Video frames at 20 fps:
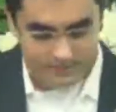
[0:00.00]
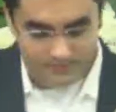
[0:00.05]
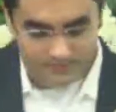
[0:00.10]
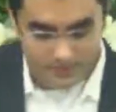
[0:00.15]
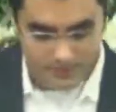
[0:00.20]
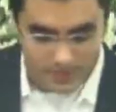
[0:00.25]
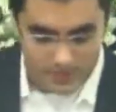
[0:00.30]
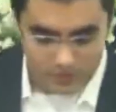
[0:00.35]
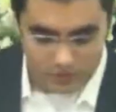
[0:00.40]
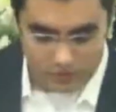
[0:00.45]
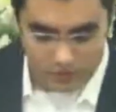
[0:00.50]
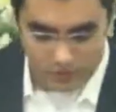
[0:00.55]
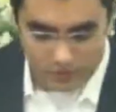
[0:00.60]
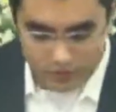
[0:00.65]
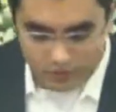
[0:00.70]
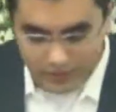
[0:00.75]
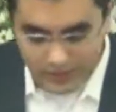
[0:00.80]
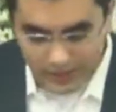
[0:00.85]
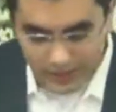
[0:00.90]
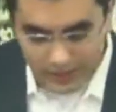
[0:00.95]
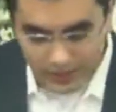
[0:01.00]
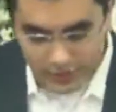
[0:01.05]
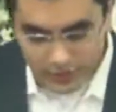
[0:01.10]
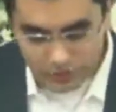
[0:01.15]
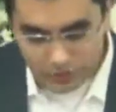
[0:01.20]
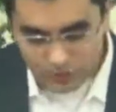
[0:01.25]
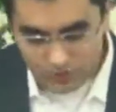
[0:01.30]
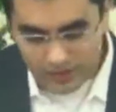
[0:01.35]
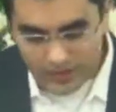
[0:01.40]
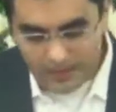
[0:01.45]
Diz o nosso
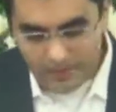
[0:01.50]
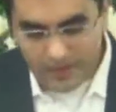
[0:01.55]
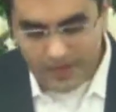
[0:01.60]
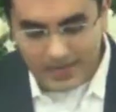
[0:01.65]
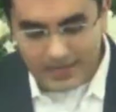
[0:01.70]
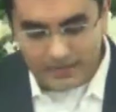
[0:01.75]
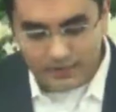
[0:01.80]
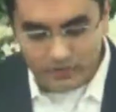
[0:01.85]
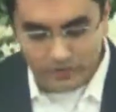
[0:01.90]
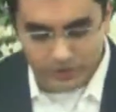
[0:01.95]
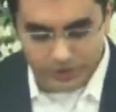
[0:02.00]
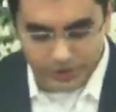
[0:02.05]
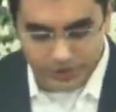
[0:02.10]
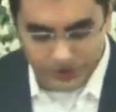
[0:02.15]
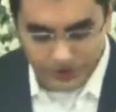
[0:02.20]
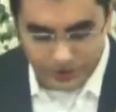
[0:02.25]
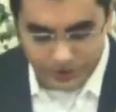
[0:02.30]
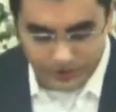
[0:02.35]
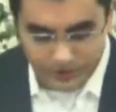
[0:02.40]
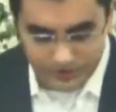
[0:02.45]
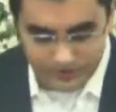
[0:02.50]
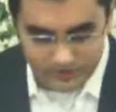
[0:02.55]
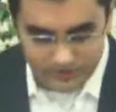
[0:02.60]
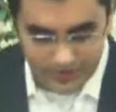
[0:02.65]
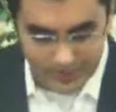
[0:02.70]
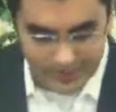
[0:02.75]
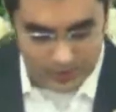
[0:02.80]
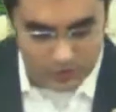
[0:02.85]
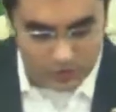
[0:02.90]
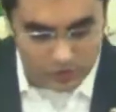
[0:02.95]
texto: Amados,
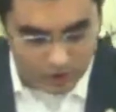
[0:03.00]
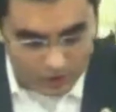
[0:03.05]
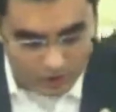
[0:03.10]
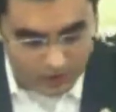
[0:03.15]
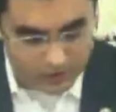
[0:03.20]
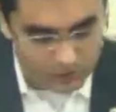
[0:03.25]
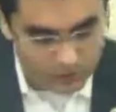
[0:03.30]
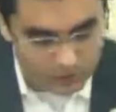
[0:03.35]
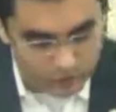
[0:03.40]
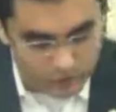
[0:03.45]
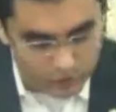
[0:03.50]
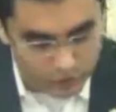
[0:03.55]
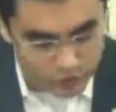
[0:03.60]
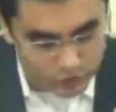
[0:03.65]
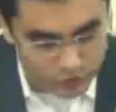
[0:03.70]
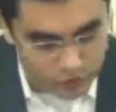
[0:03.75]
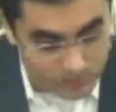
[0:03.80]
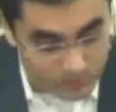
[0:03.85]
exorto-vos, como